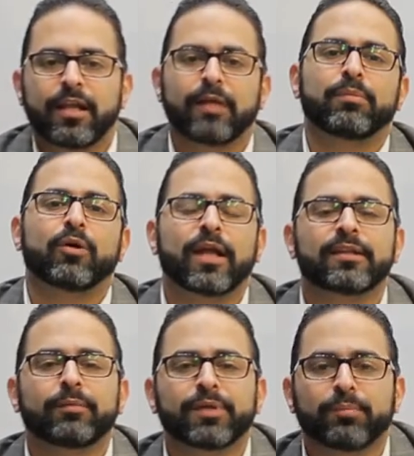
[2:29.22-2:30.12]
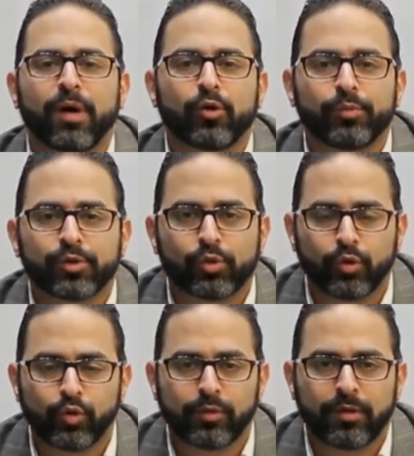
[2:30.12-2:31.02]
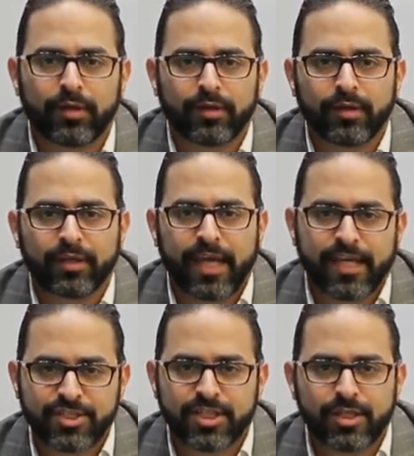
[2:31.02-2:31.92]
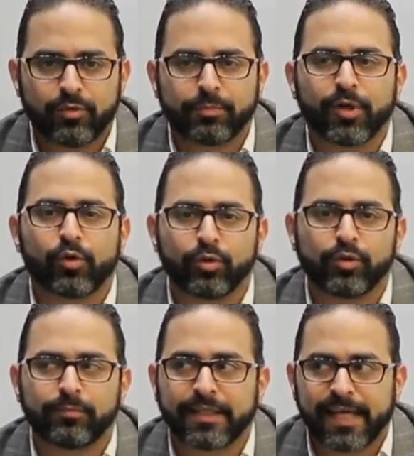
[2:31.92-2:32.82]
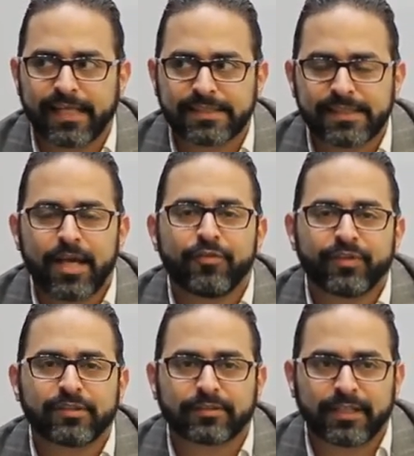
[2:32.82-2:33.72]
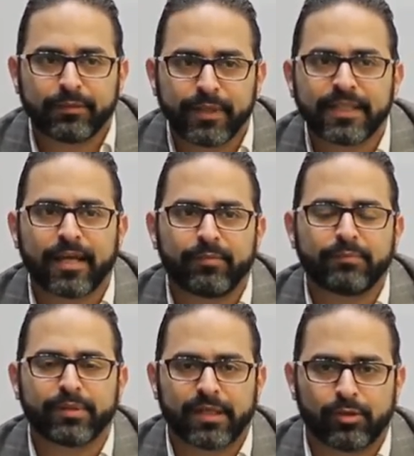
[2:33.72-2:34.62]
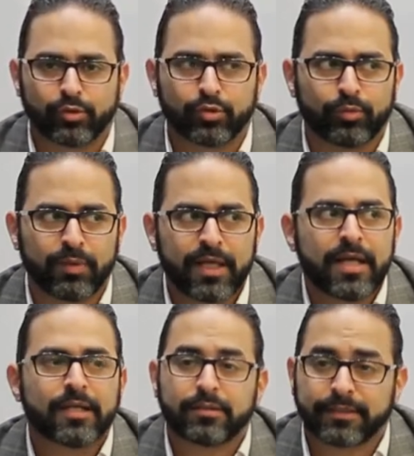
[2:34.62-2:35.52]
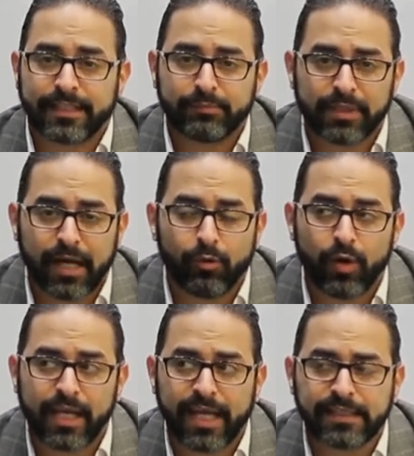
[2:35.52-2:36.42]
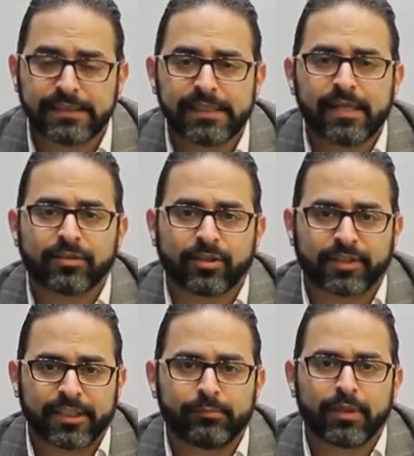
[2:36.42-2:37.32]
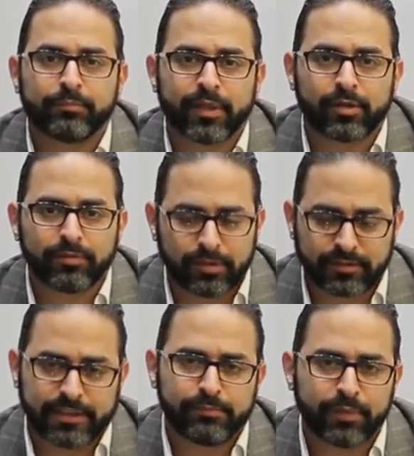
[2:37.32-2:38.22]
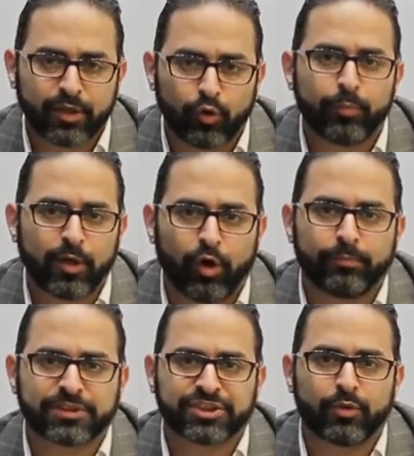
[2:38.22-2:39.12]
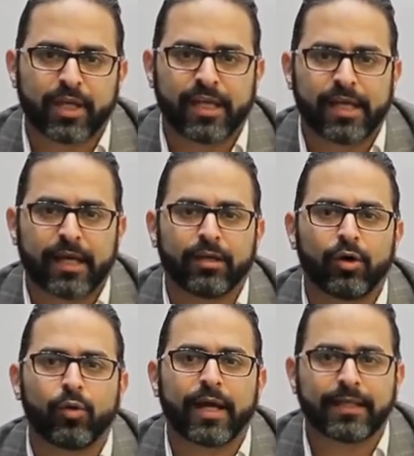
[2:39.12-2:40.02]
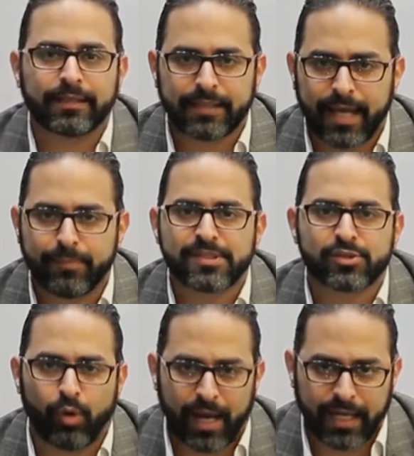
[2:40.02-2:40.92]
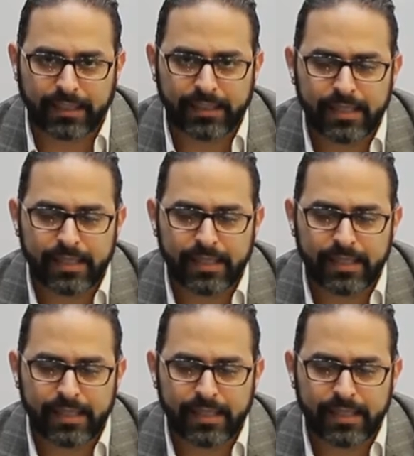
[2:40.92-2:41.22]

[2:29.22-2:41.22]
لما اولادنا بيكبروا وبيدخلوا الكي جي وبيدخلوا المدارس في تطعيمين كمان بناخدهم التطعيم الاولاني تطعيم المك... تطعيم ميكروب الحمى الشوكيه اللي هو الالتهاب السحالي